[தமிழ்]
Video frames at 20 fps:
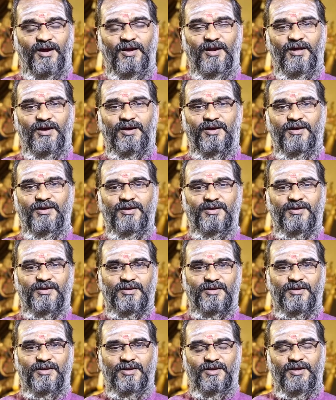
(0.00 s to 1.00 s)
ஆனால்
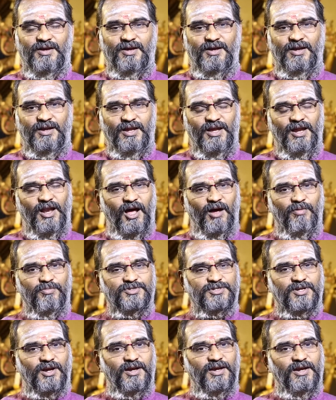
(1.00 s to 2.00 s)
நீல்
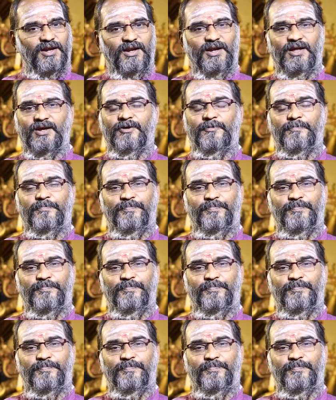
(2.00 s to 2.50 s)
ஆம்ஸ்ட்ராங் இல்லை